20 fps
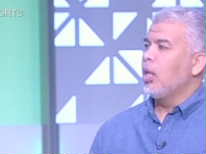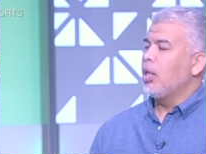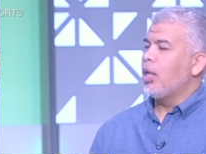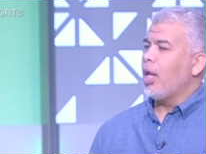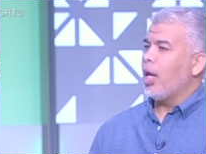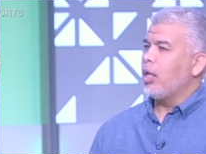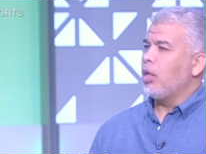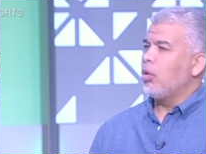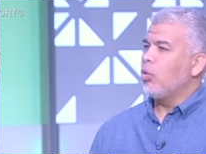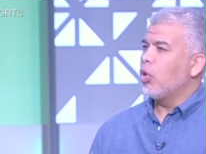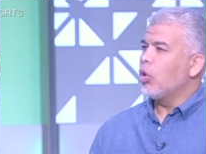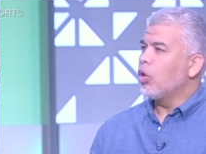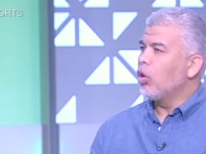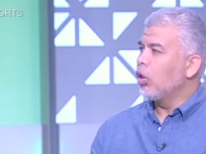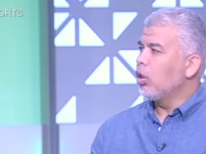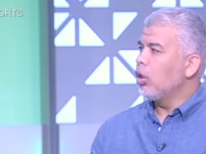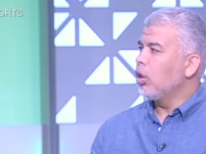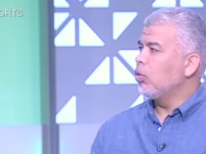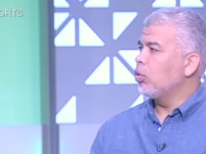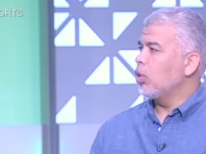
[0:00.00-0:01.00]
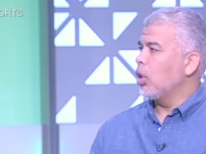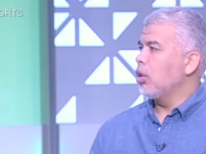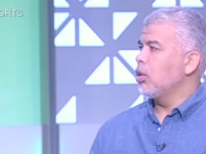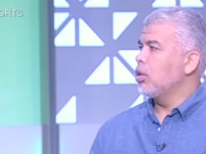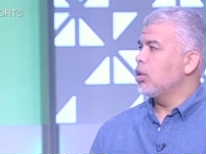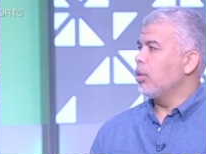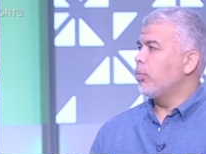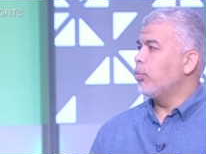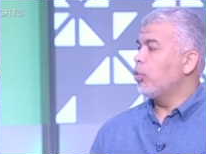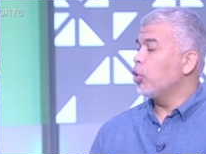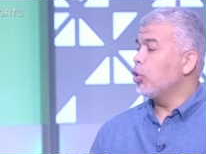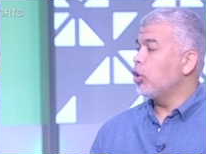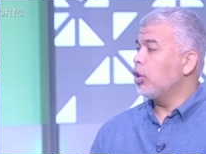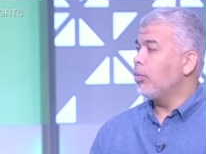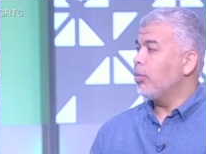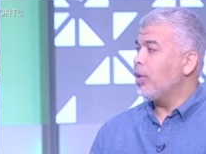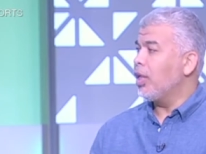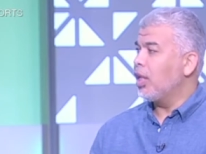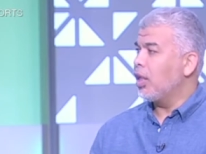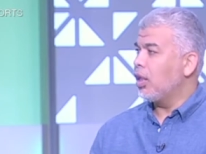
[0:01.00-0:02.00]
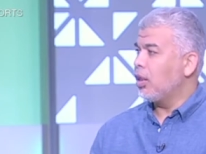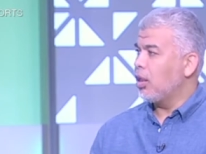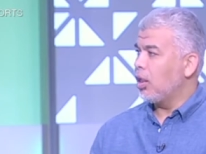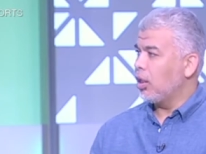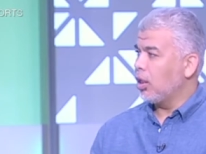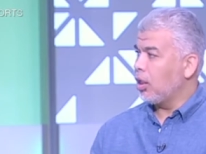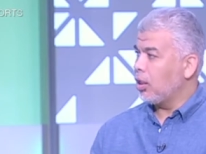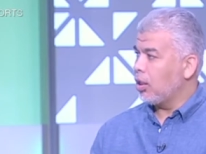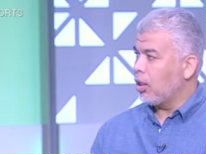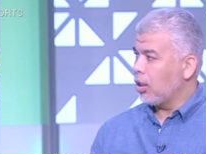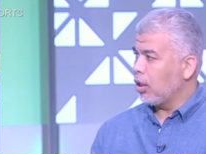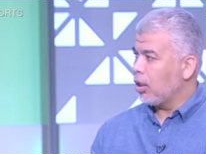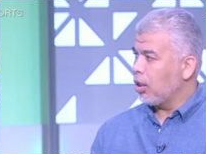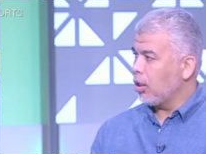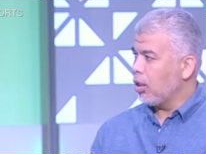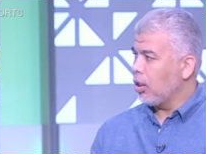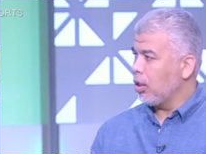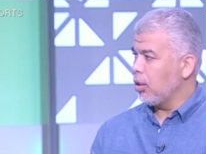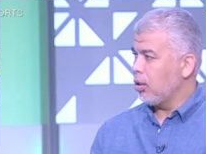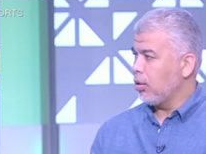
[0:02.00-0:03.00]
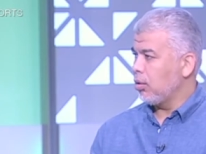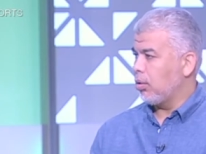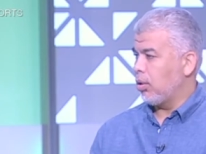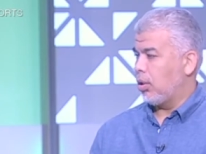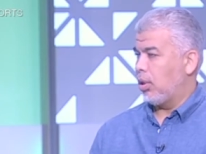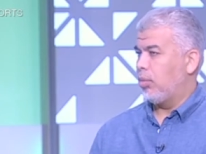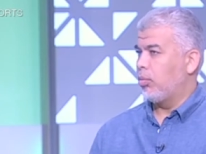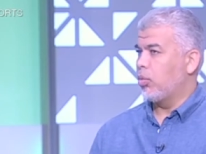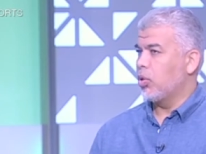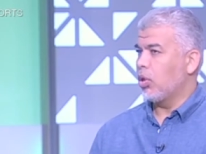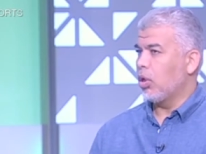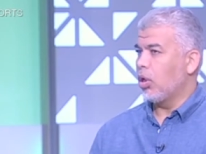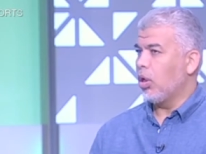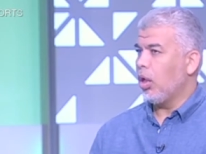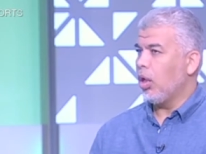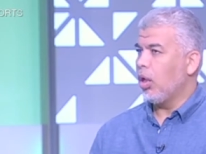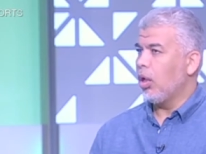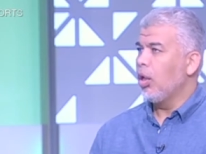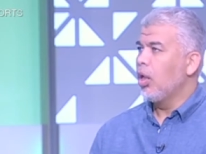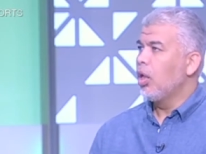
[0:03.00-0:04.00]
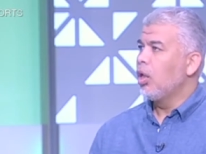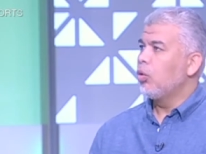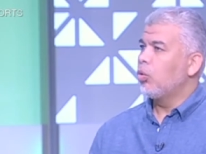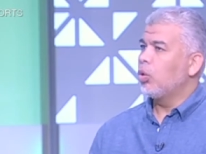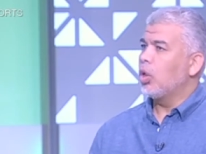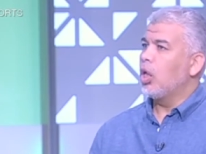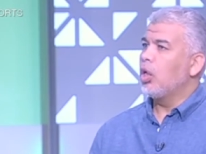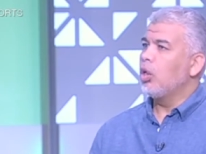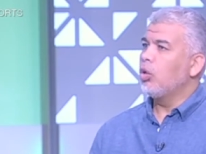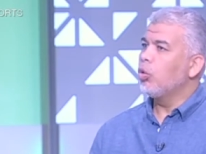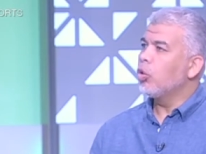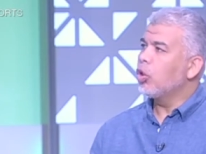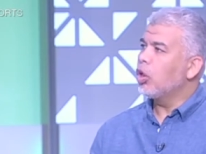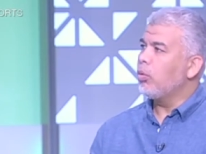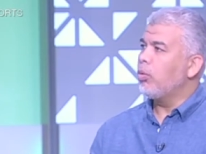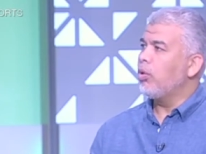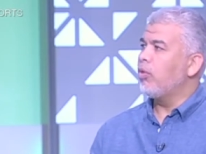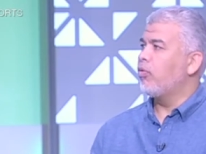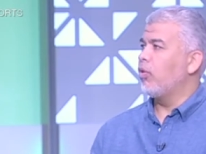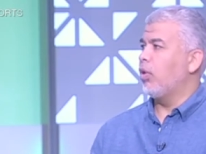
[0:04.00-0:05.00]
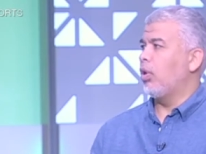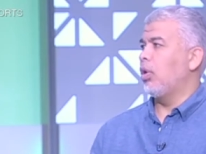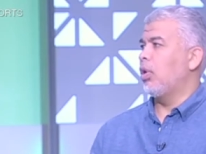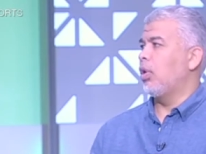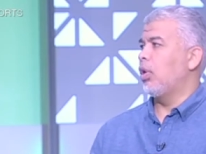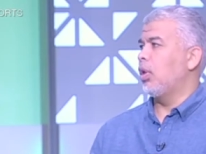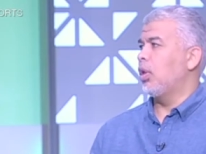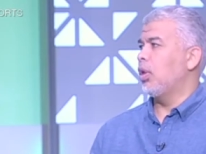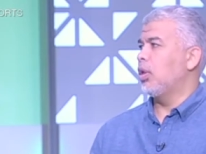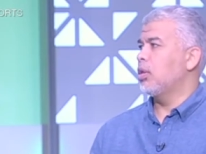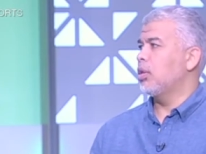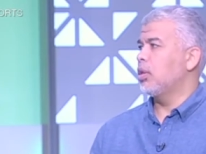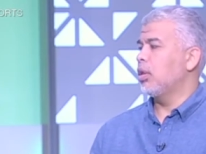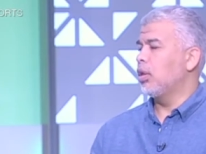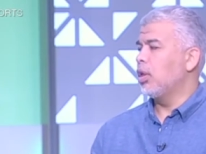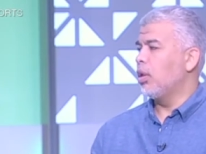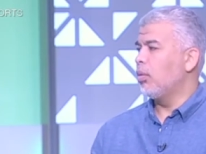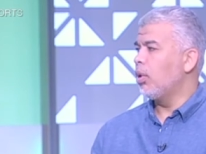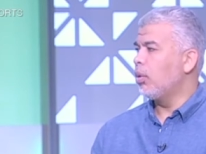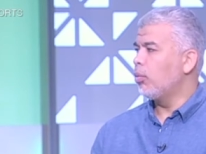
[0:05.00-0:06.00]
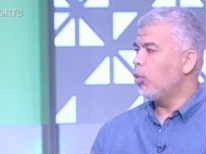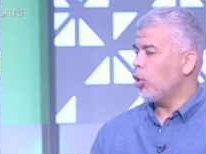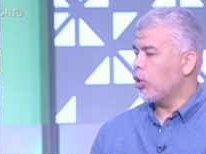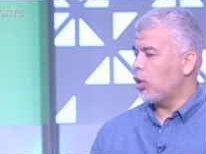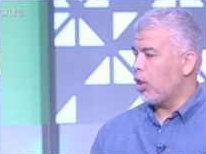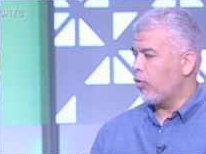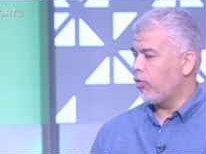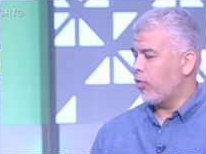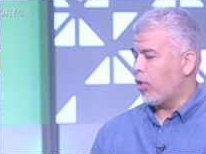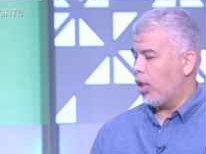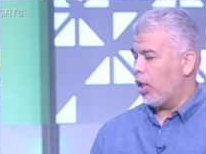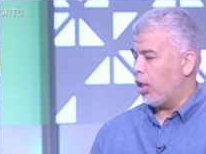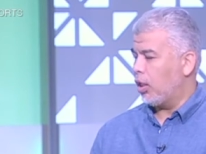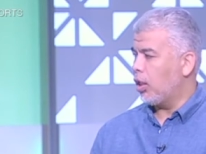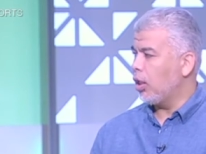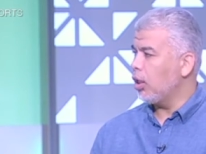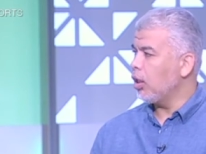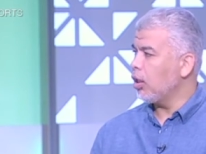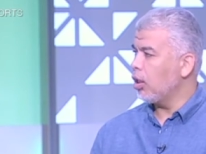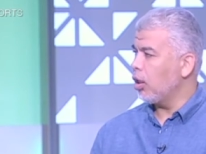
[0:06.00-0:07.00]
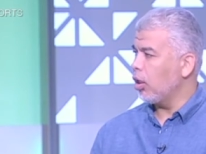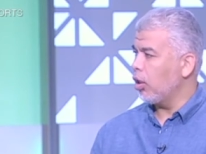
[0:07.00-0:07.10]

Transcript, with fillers: يعني ورانا وكان سبورت كبير جدا جدا جدا بصراحه وكان ليه دور كبير في الاستقدام المحترفه يعني اللي احنا